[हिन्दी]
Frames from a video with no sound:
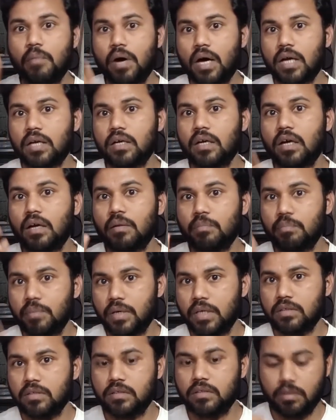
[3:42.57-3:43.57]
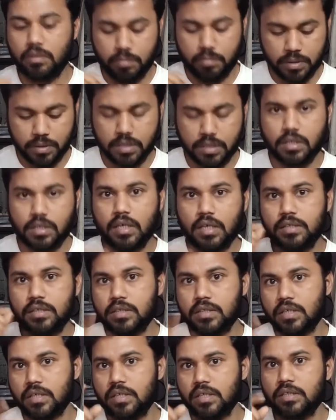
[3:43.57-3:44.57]
मार्कर पेन से फिजिकली
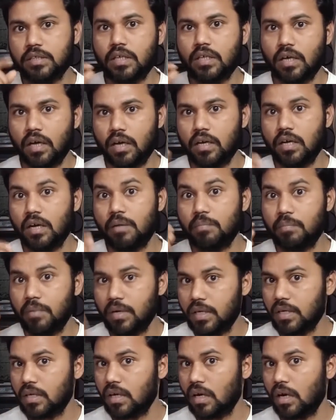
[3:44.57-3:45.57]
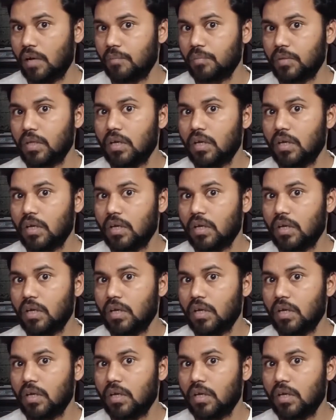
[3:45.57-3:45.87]
सिग्नेचर करना पड़ेगा